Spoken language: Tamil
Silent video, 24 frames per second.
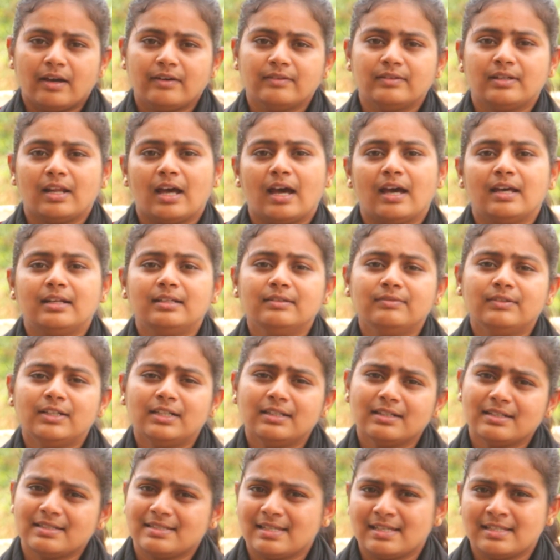அவர்
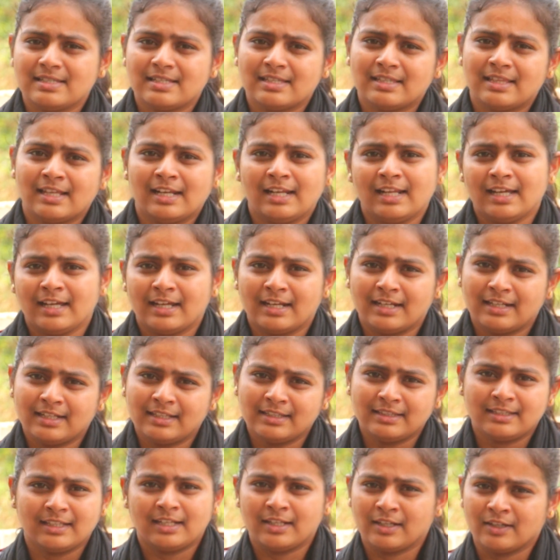அறுவடை செஞ்சதெல்லாம்
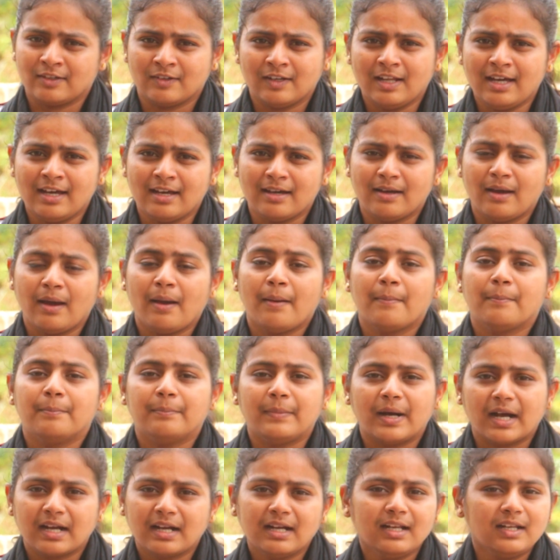என்னன்னு தெரியுங்களா
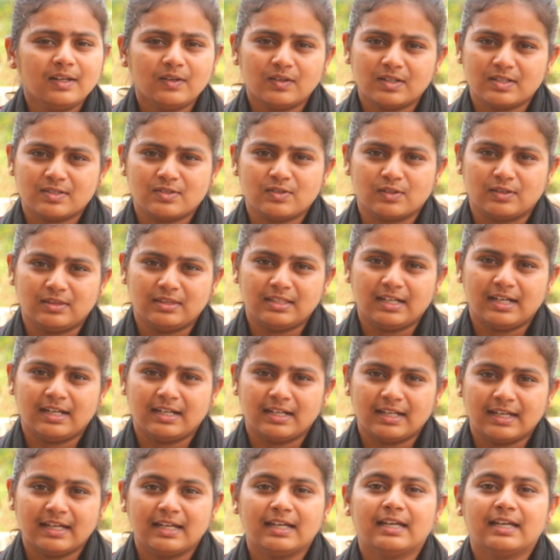மக்களோட சொத்தான